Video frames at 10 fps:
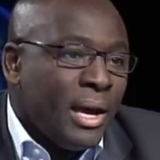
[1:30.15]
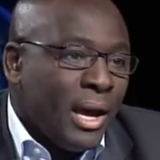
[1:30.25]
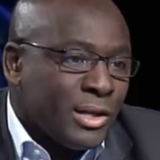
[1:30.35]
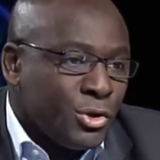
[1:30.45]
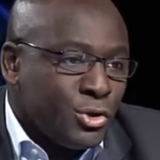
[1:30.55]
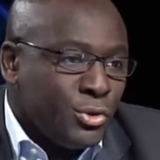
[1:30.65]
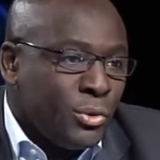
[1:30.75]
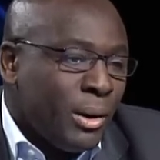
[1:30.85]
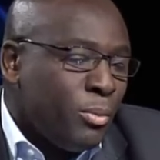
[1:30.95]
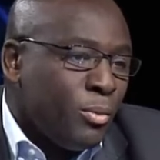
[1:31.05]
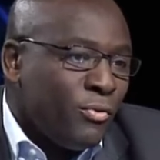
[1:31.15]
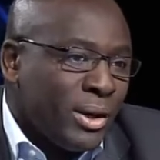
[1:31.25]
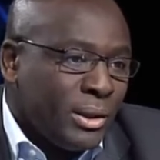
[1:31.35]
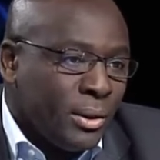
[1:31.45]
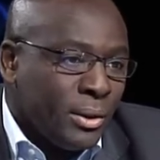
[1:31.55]
à ces Jeux-là, pour
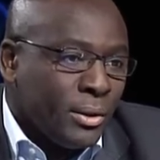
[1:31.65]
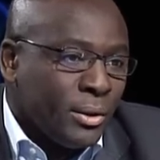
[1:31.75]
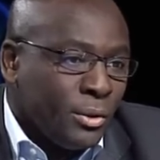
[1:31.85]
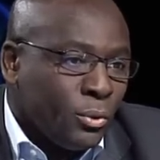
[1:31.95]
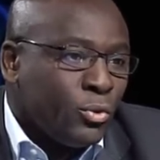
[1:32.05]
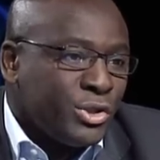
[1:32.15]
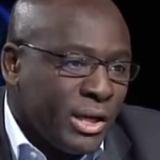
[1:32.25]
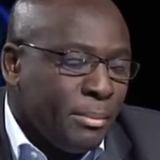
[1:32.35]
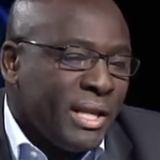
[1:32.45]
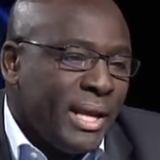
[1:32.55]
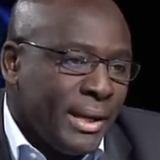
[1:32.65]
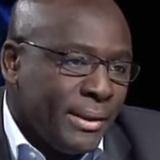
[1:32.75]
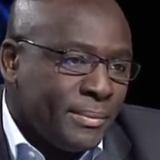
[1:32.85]
pouvoir de, de des médailles.